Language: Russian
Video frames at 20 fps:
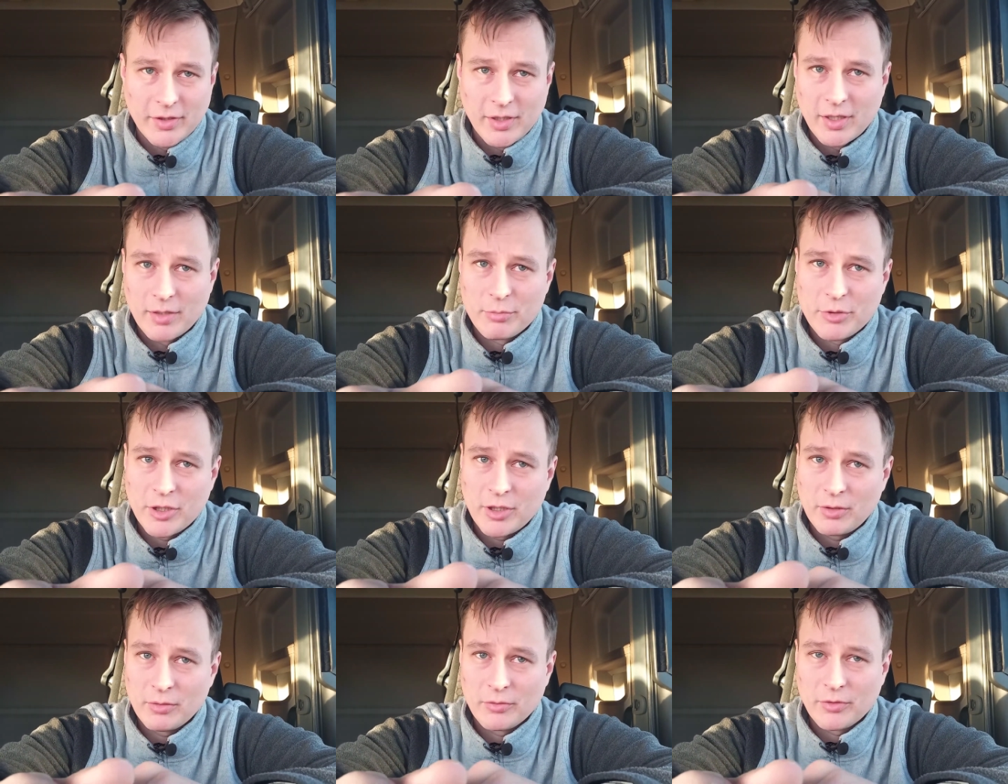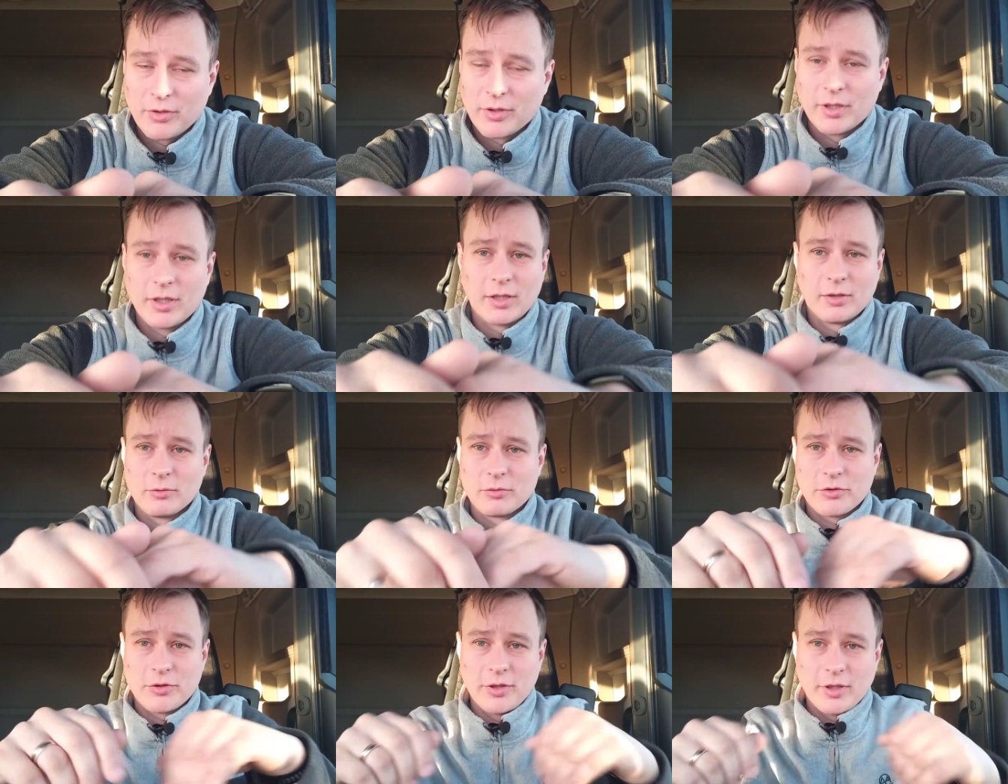не общаются,
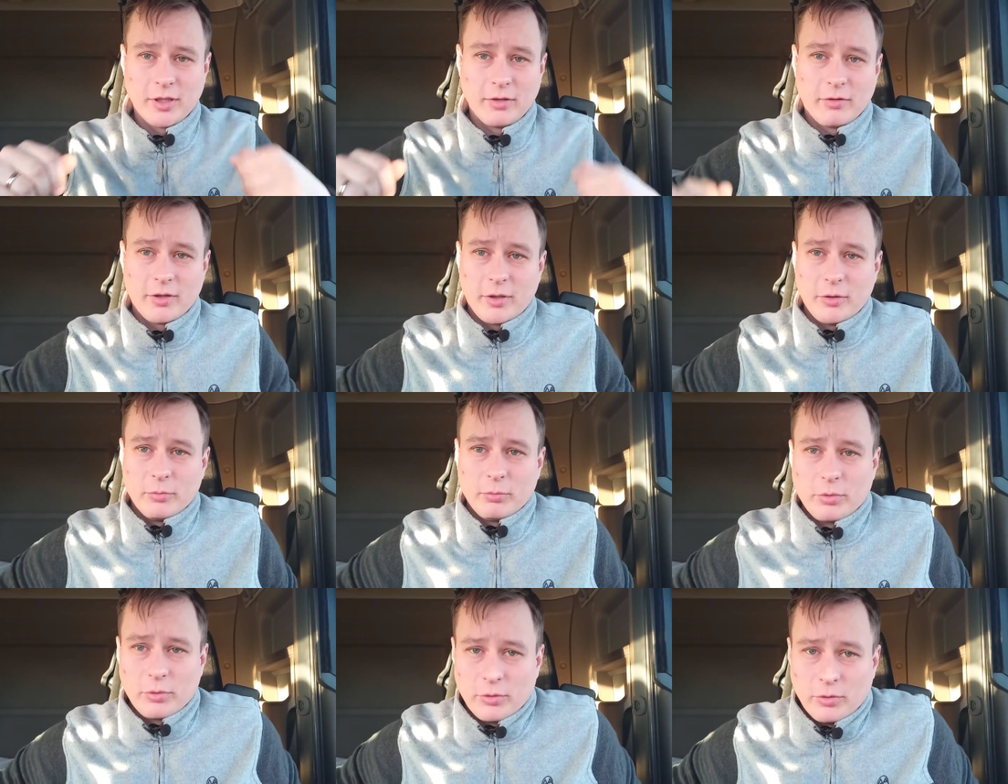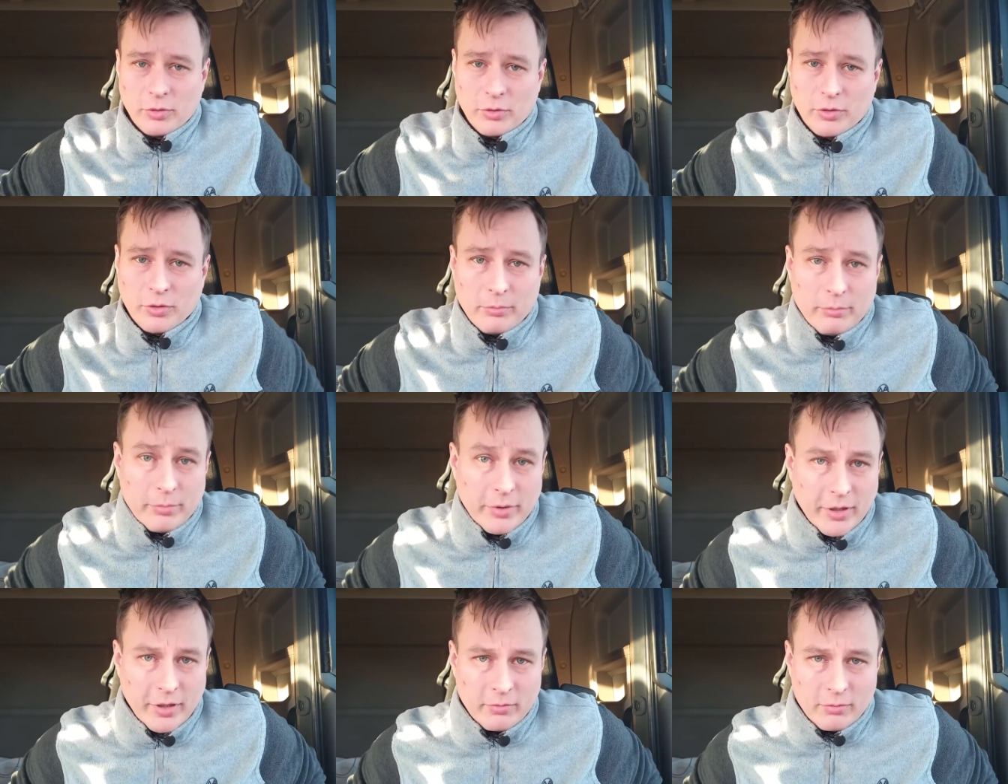я уж не говорю про
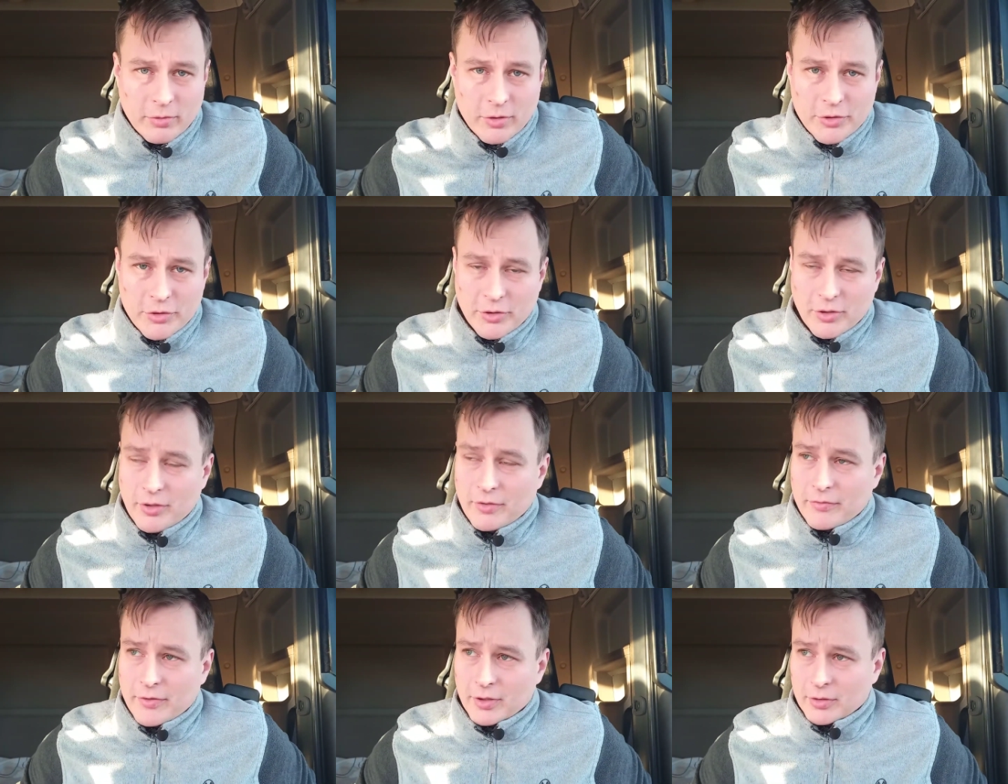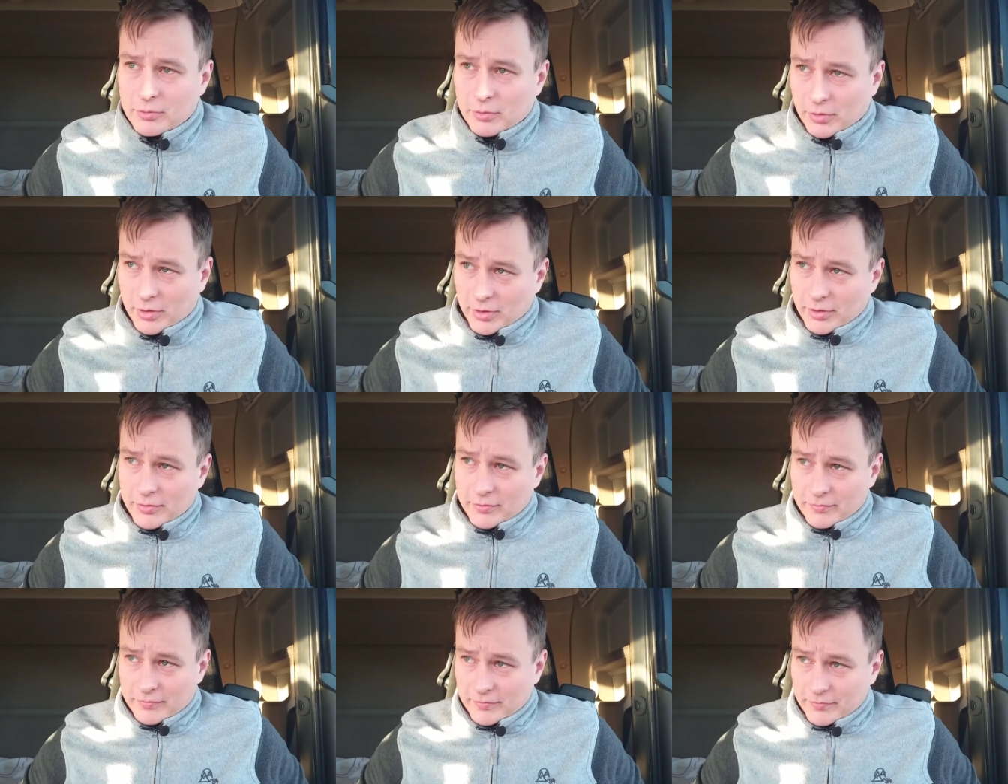перевозчиков,
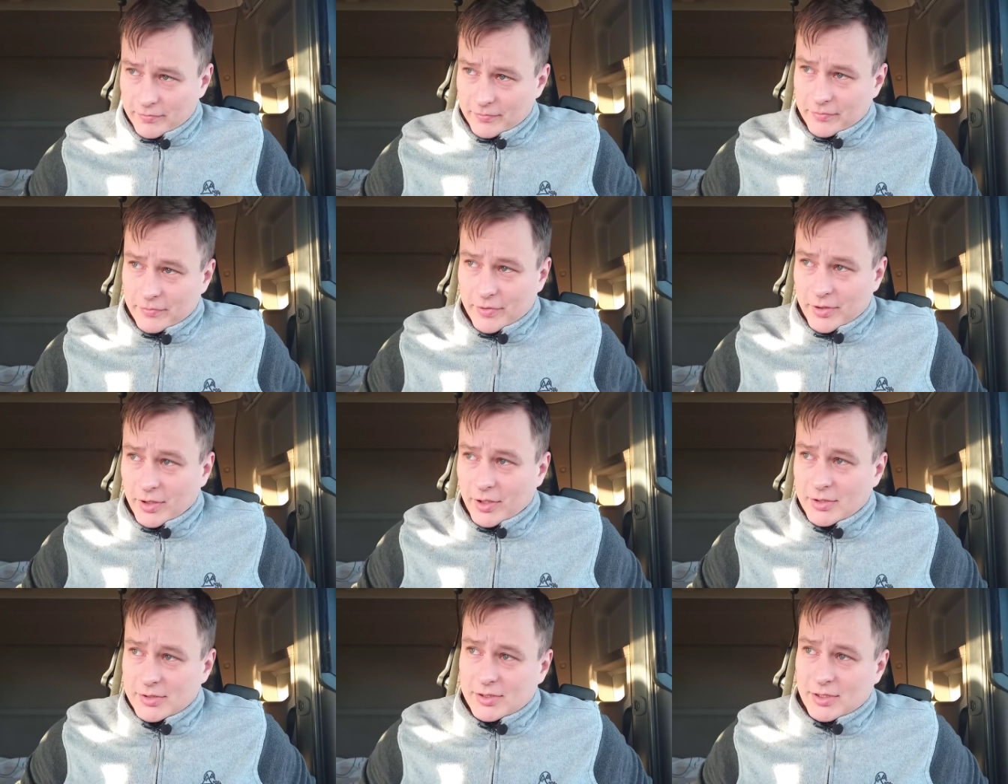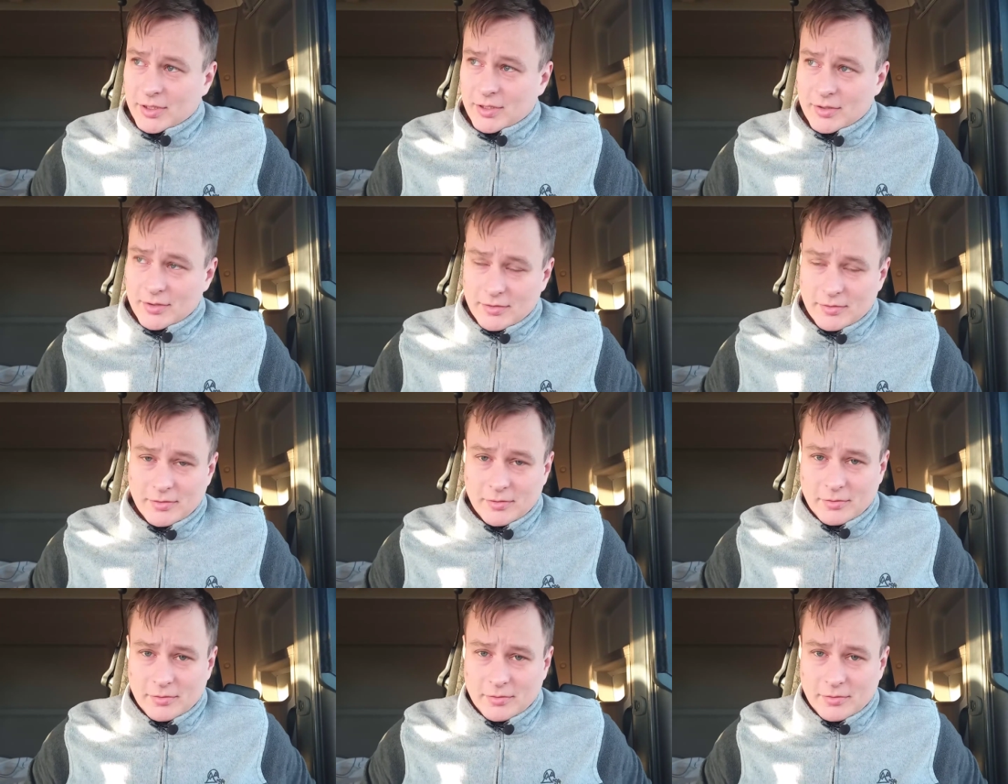которые в глаза,